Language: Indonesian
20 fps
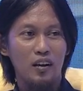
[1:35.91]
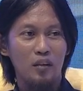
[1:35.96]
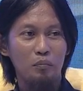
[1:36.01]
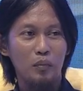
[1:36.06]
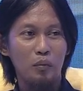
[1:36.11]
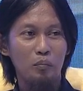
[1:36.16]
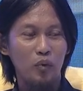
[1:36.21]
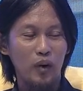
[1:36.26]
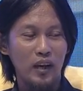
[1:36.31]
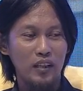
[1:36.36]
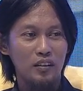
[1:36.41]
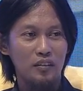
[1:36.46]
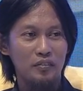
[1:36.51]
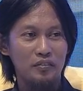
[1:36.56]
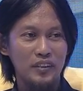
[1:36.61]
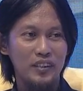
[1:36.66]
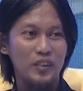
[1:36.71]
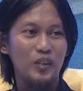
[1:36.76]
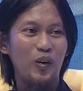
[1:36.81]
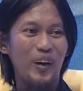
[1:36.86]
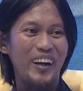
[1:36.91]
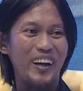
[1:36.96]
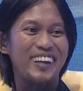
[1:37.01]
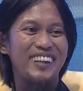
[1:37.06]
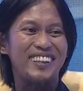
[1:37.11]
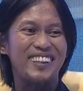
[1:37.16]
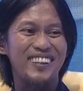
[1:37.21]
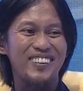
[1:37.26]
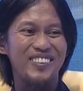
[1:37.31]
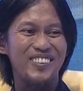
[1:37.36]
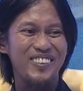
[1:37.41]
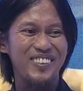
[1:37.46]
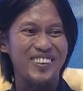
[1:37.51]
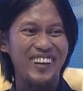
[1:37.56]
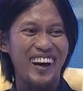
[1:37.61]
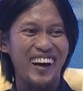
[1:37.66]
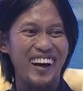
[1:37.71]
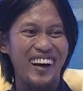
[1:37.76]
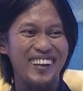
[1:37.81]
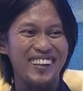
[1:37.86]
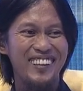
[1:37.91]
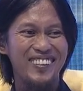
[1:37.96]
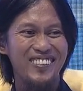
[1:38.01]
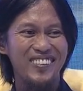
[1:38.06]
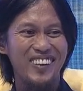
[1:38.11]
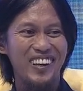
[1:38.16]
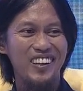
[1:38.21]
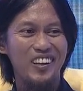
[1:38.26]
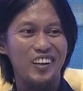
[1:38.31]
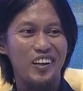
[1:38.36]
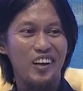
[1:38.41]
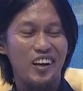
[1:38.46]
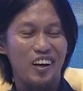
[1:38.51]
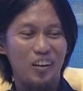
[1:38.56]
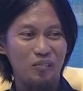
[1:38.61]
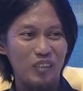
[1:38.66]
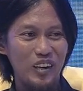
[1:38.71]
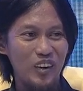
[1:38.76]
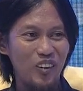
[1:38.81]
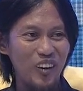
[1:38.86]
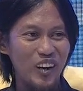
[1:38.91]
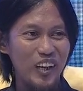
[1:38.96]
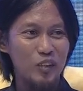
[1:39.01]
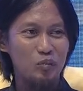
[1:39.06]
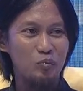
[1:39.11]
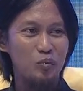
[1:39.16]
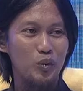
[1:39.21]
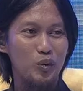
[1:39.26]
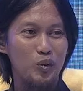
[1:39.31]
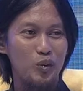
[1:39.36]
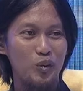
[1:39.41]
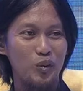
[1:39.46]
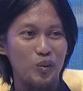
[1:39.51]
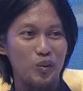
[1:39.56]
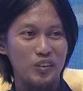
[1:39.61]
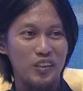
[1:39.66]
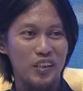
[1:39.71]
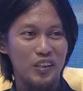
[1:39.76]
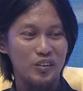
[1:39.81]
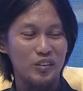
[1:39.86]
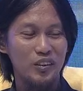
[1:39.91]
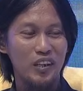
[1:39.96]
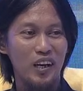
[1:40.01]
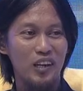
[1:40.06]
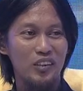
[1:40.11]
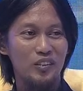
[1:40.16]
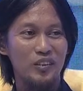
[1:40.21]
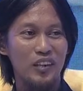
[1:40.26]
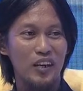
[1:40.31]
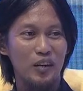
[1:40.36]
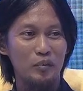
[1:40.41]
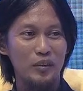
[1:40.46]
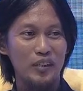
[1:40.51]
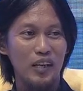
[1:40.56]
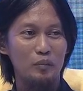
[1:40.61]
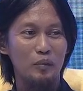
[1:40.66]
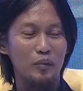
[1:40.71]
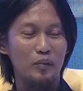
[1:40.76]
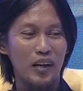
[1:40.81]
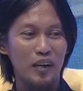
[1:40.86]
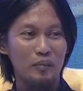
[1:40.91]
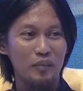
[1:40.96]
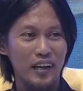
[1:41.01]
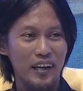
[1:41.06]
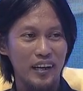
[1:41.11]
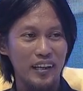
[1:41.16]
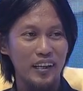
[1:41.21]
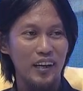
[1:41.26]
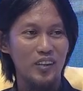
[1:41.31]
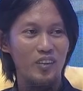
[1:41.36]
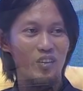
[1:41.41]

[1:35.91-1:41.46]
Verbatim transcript: membuat video editing juga gitu kan menulis buku saya juga sudah punya beberapa karya